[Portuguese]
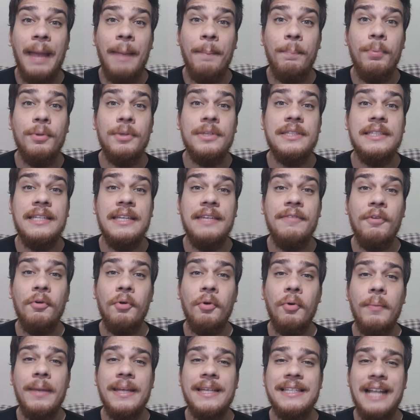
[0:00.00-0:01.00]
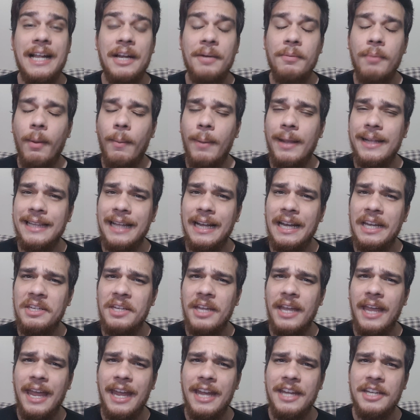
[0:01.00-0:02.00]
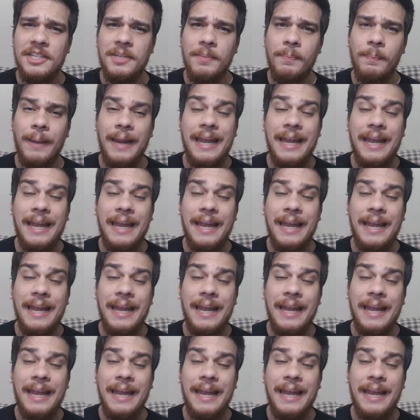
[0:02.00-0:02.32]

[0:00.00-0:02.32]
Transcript: é possível começar uma batalha de raid.